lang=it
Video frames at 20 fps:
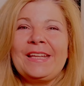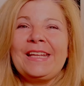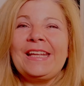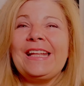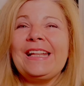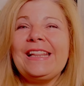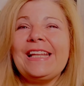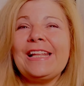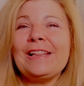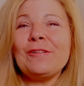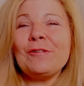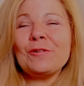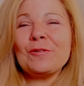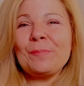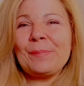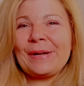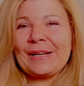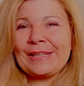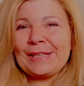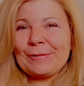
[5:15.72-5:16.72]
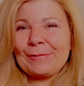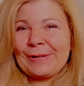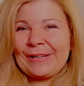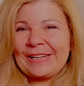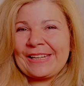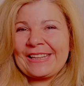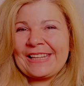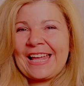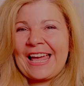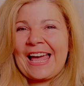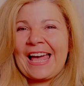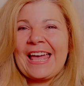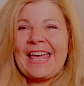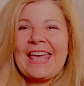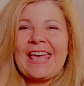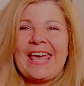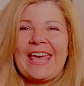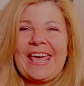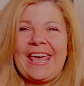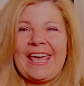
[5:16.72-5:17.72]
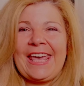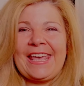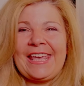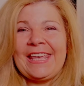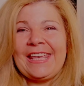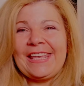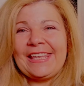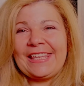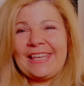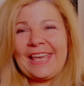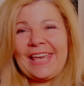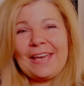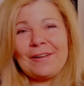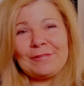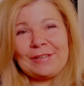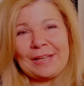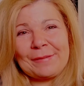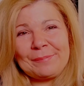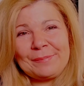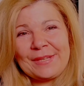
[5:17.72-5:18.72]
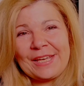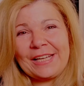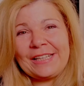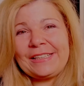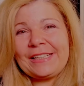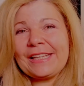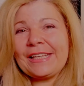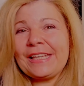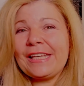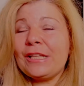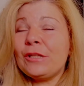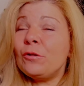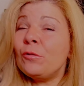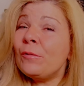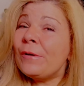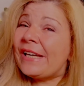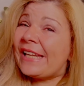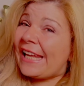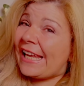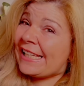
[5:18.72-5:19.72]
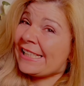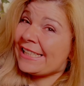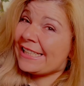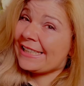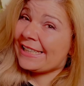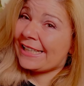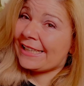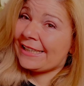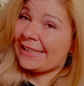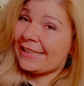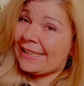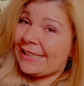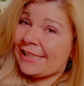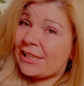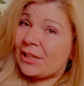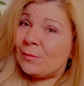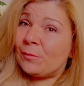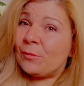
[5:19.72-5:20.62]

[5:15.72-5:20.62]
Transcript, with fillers: La loro particolarità è che è una pianta che non cresce tantissimo,